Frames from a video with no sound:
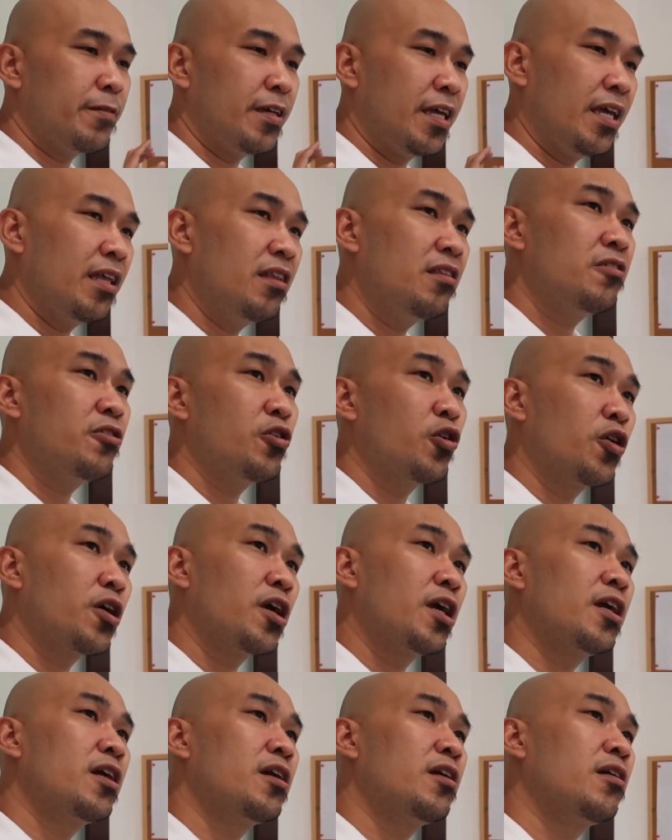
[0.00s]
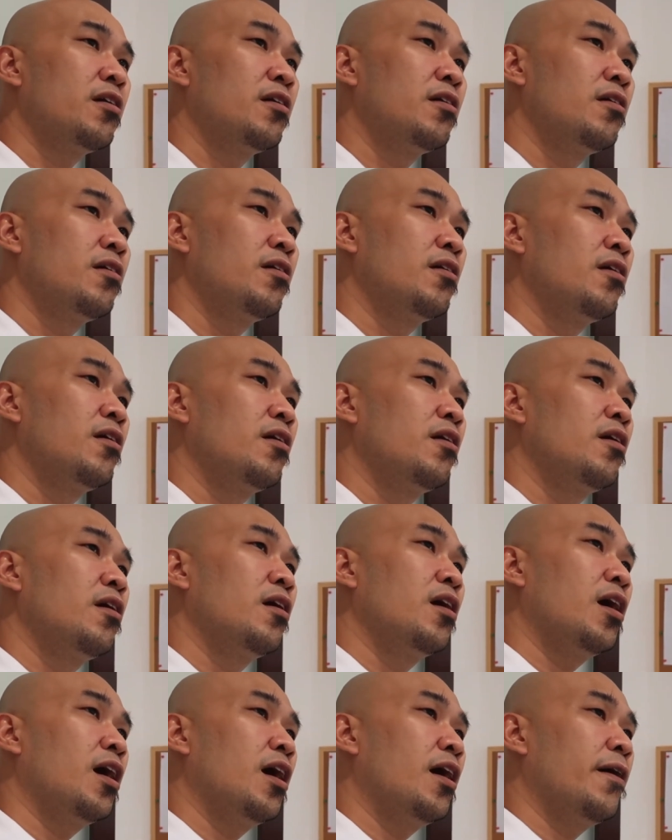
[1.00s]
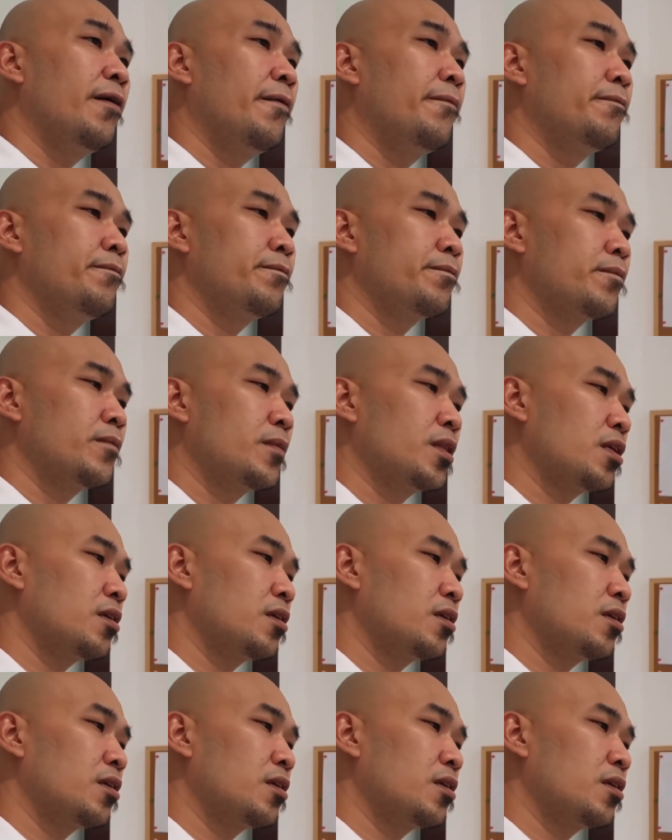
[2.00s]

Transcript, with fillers: in your um,